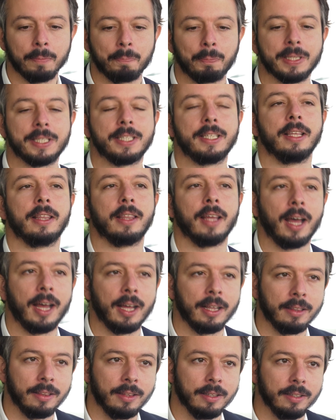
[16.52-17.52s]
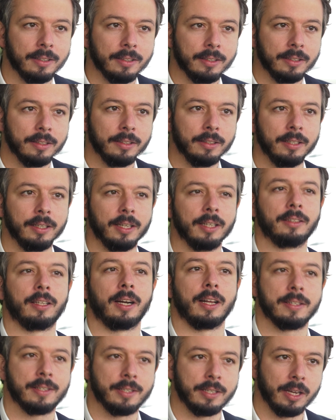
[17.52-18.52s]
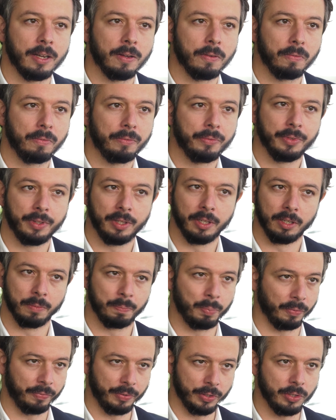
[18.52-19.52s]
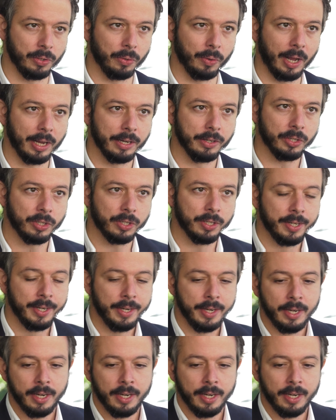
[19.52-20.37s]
capacidade de atração de profissionais.